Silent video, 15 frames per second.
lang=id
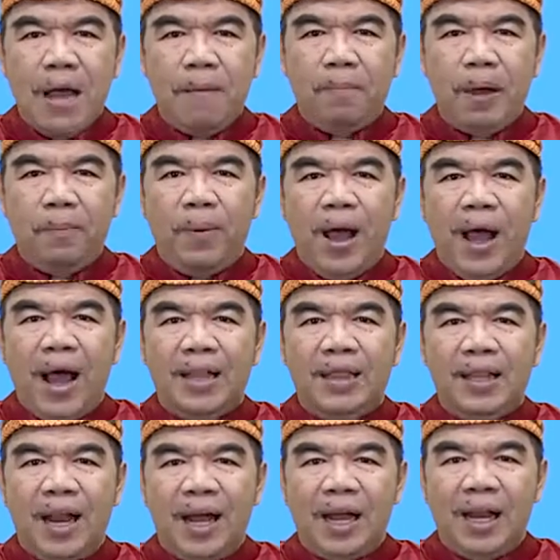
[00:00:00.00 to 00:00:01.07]
Bapak akan
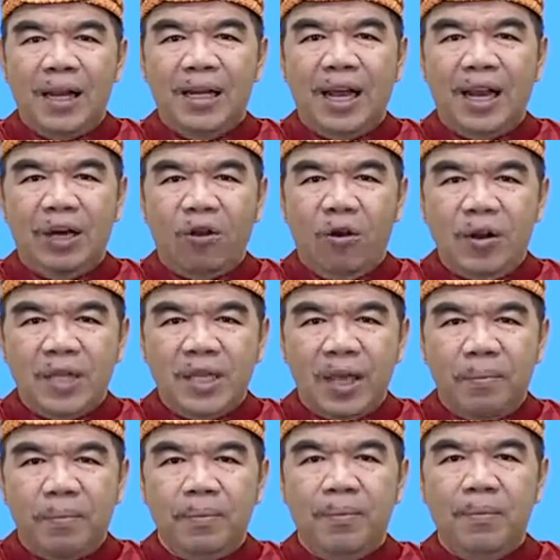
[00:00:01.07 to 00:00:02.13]
terangkan dengan konsep
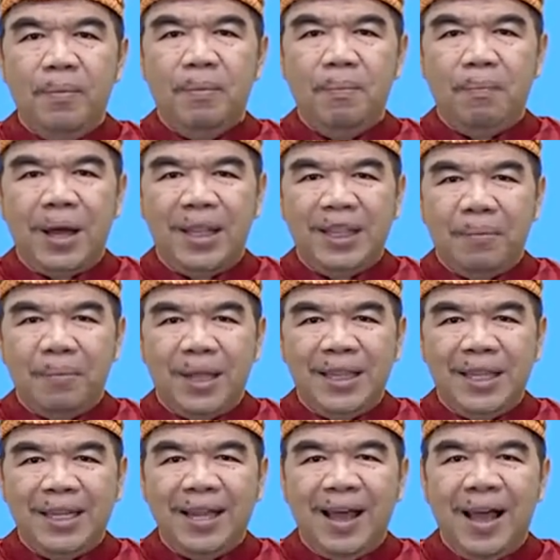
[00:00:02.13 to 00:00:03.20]

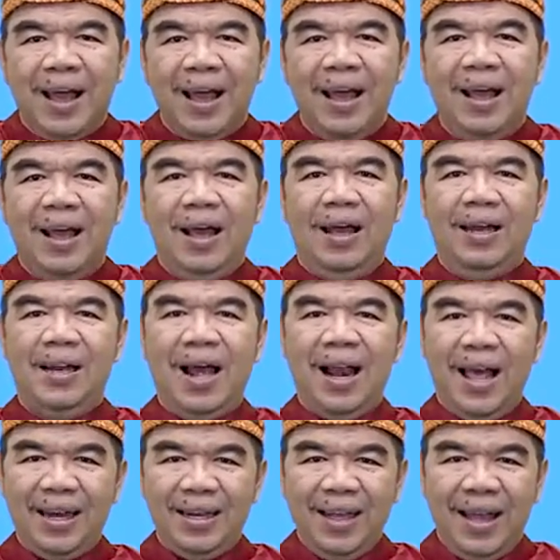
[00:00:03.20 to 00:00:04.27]
matematika,
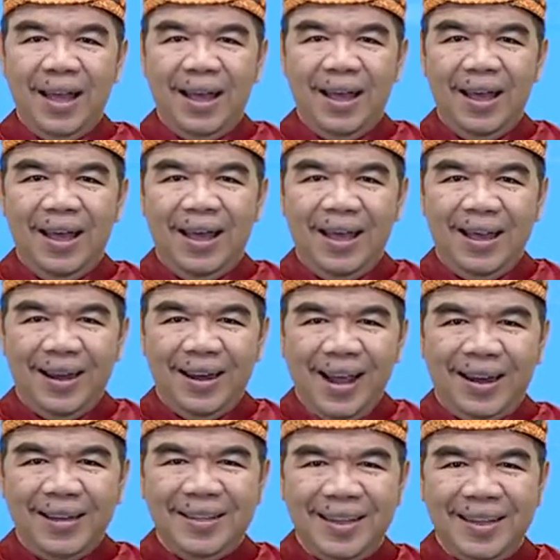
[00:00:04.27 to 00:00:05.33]
nalaria,
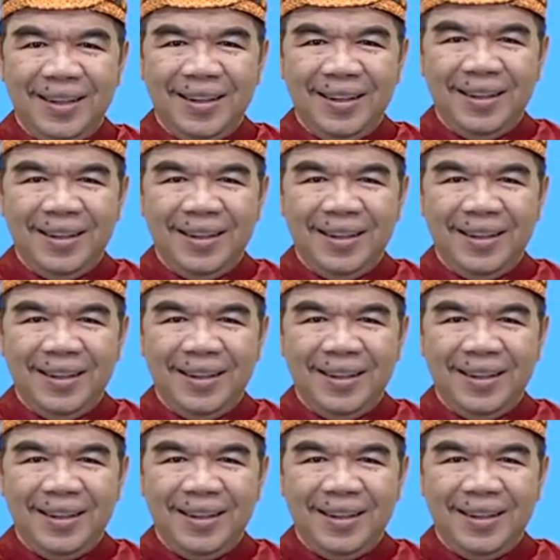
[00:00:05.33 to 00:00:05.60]
realistik.